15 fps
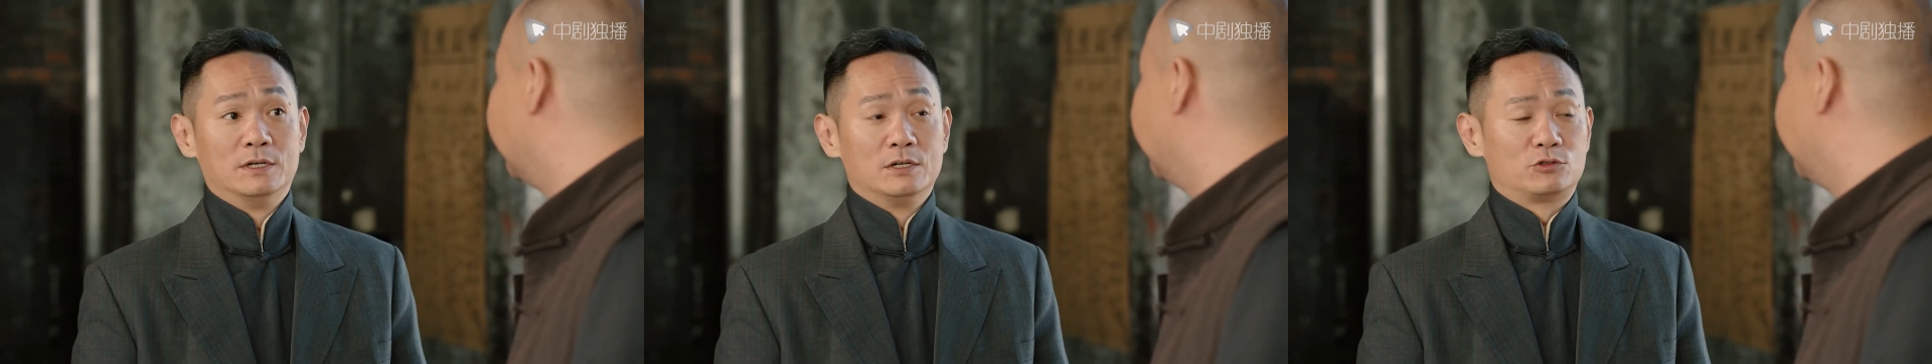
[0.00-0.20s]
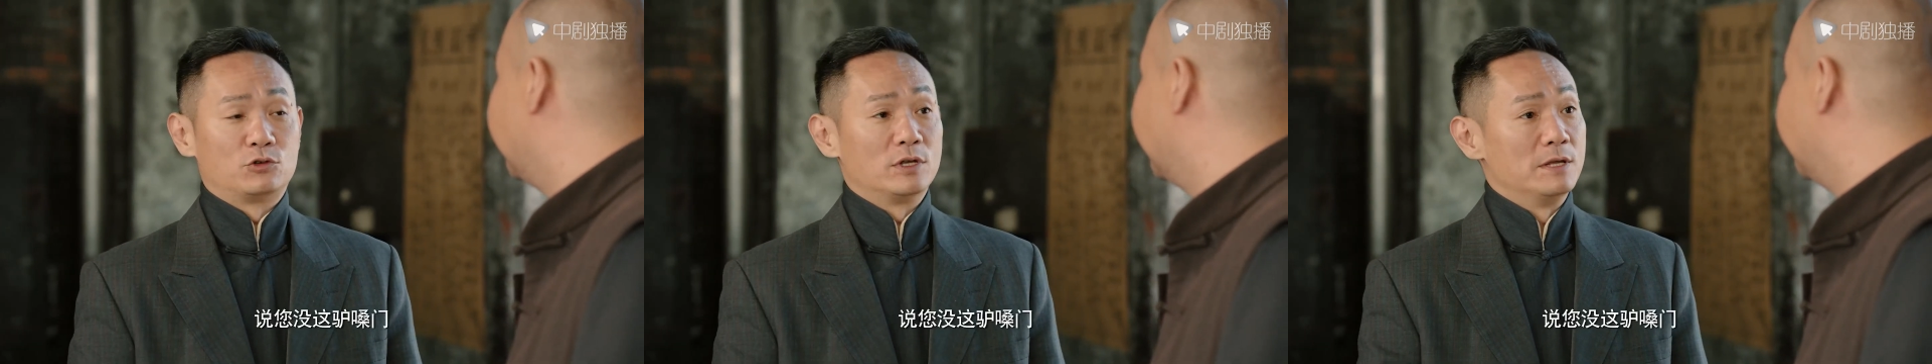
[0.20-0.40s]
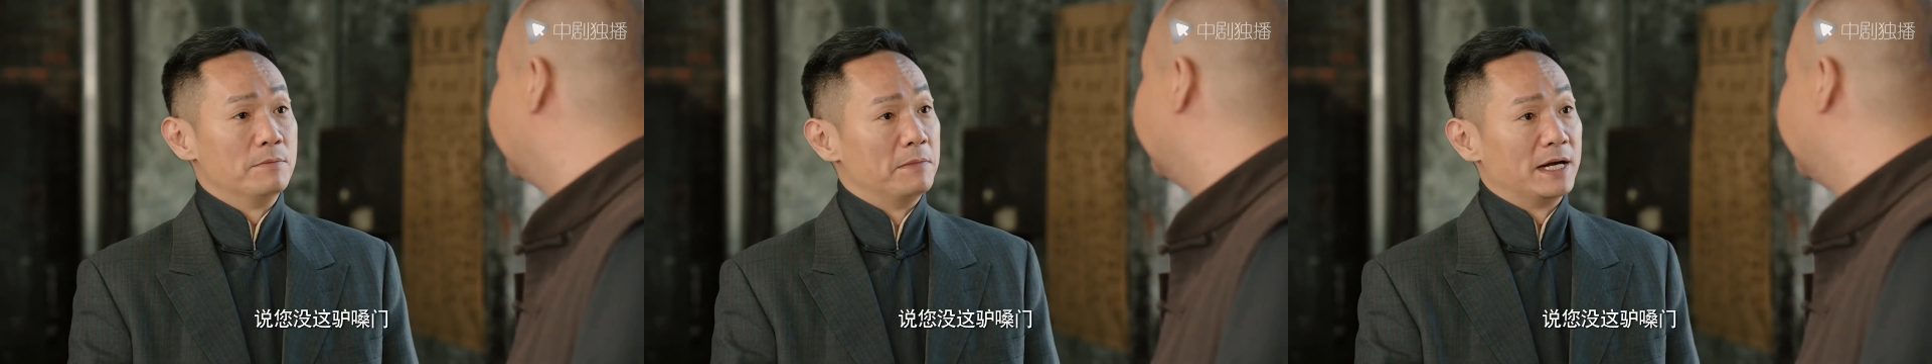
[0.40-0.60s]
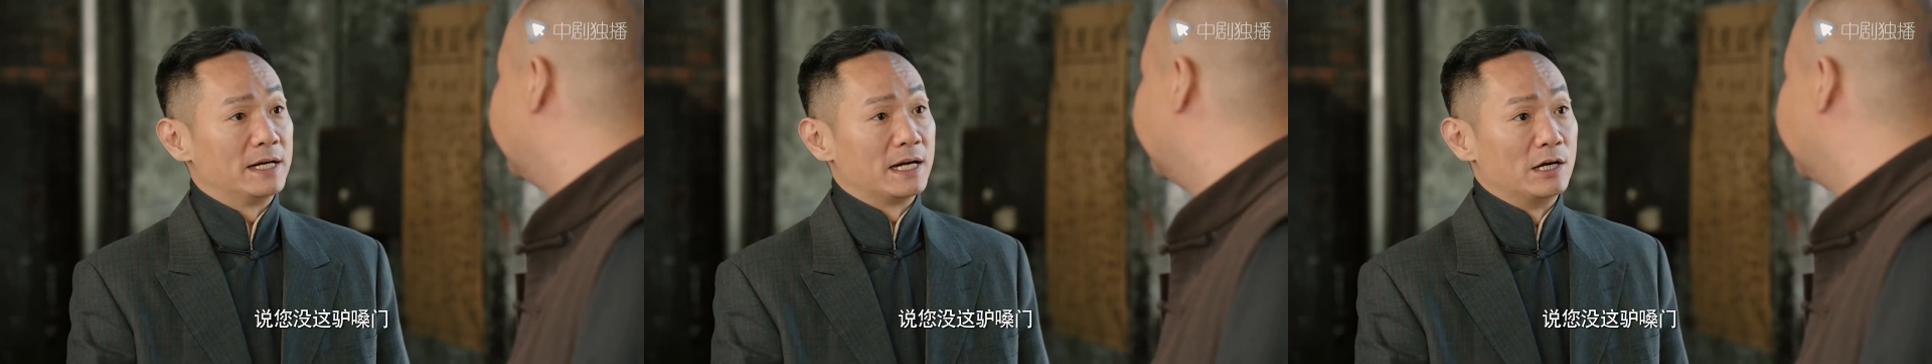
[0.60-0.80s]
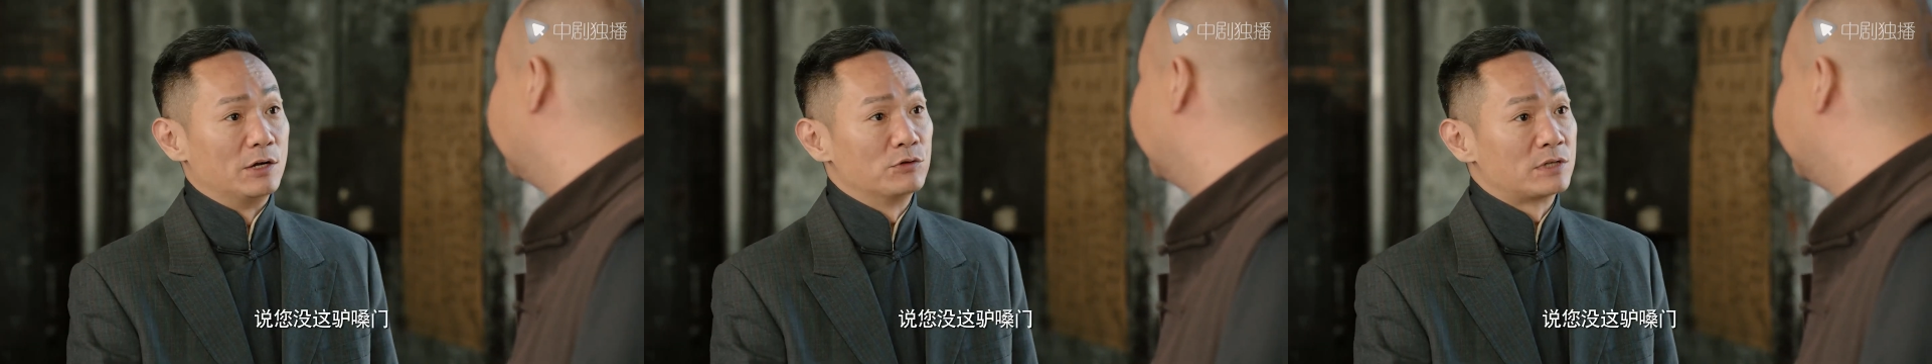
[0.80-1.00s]
说您没
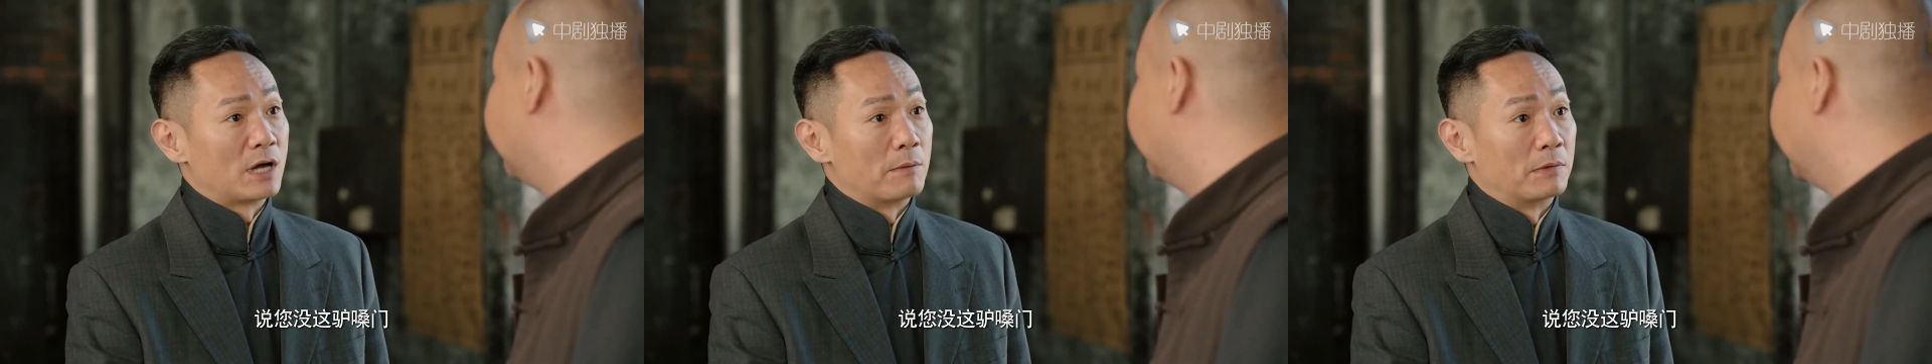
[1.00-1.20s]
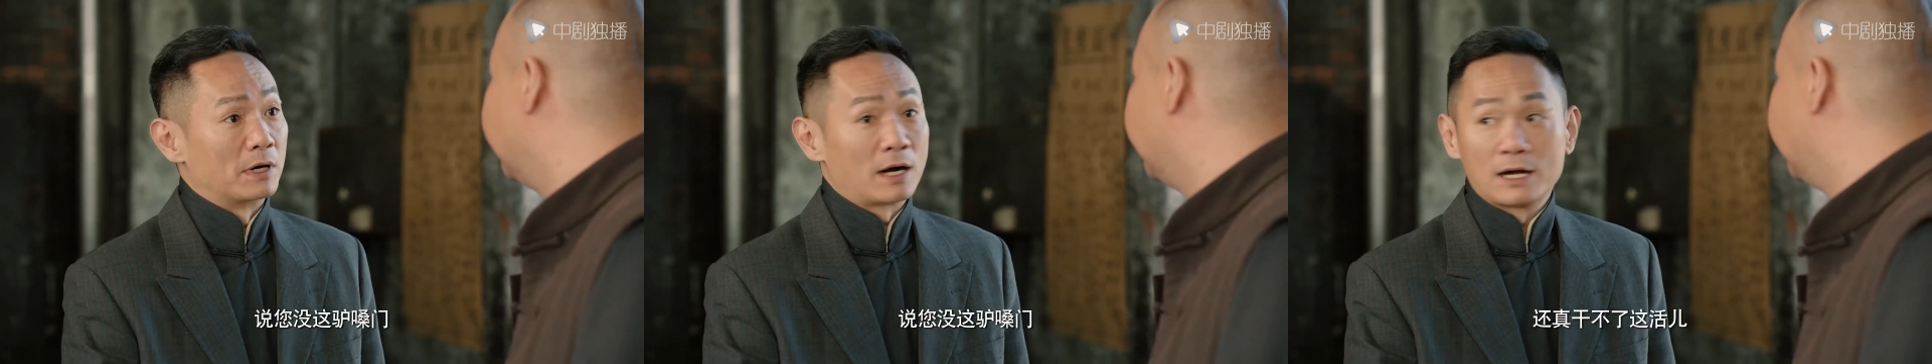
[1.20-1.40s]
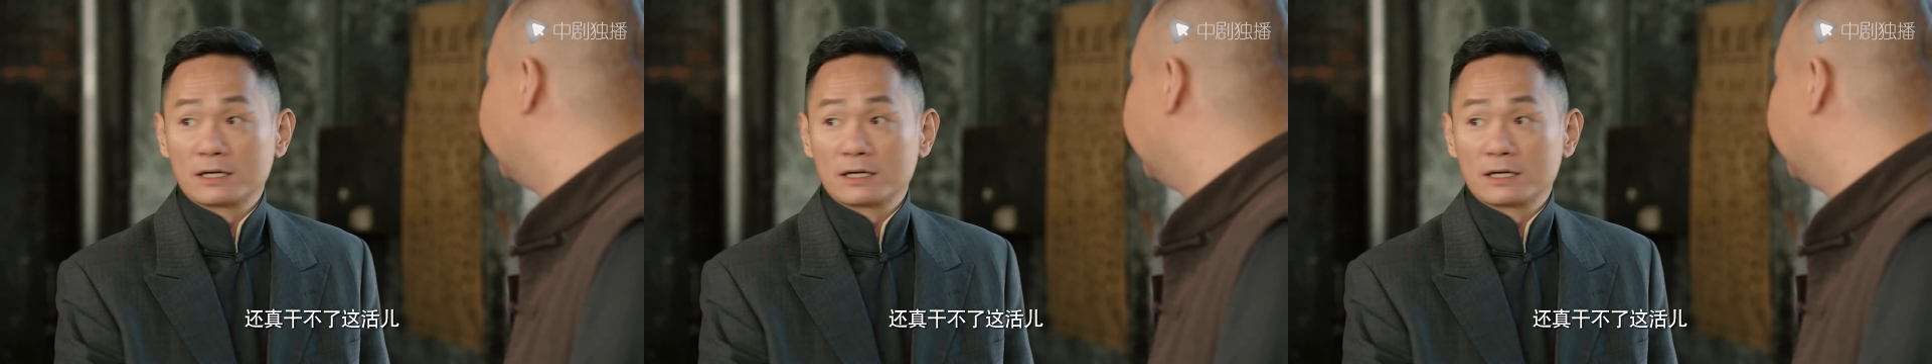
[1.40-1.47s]
这驴嗓门，